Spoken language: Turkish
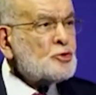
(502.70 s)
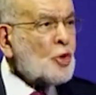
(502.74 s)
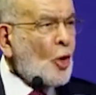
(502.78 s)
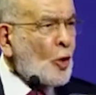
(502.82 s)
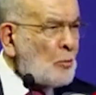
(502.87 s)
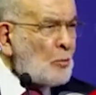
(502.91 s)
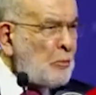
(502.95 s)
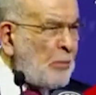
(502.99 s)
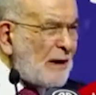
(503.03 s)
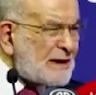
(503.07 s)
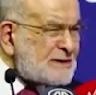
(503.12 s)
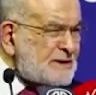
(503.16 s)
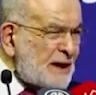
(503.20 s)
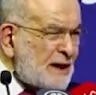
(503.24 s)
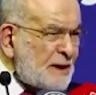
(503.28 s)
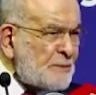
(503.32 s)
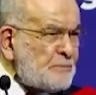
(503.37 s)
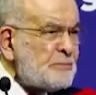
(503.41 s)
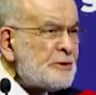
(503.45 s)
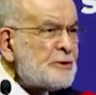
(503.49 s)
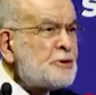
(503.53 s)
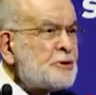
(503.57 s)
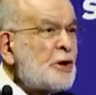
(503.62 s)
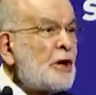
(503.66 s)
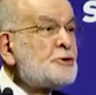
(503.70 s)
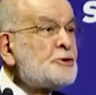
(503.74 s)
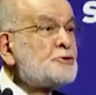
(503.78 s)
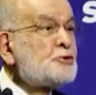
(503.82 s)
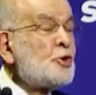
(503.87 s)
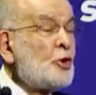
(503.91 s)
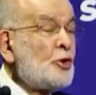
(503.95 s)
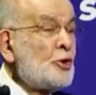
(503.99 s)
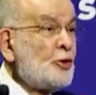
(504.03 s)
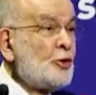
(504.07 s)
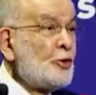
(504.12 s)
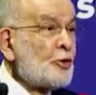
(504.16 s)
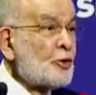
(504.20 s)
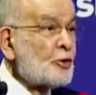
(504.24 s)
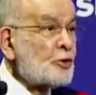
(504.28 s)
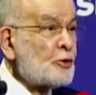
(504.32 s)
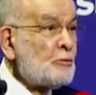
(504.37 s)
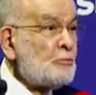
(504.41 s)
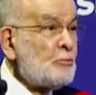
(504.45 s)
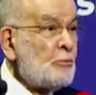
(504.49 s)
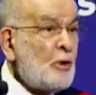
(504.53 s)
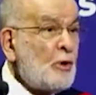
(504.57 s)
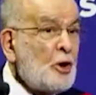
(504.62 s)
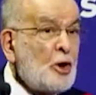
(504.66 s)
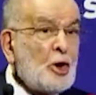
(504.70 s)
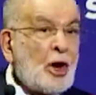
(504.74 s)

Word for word: Çok basit bir şey söylüyorum.